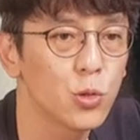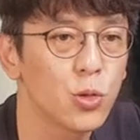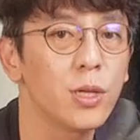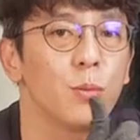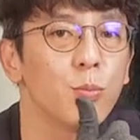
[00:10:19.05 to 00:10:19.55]

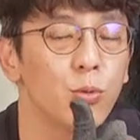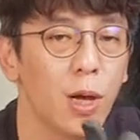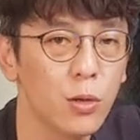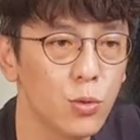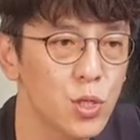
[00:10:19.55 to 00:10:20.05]
所以不
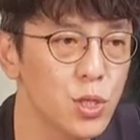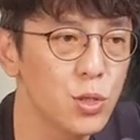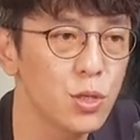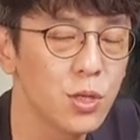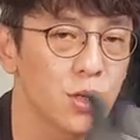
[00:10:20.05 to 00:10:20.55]
外乎
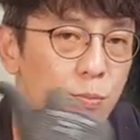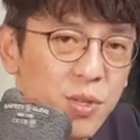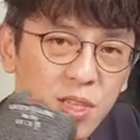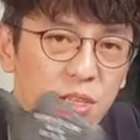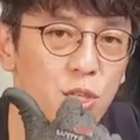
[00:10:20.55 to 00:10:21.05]
是
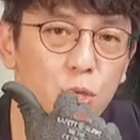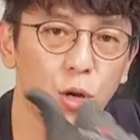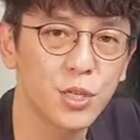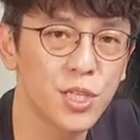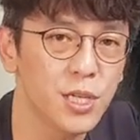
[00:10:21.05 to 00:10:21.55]
避震器
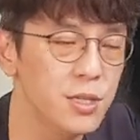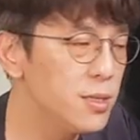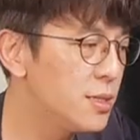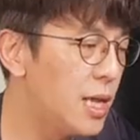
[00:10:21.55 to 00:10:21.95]
用心，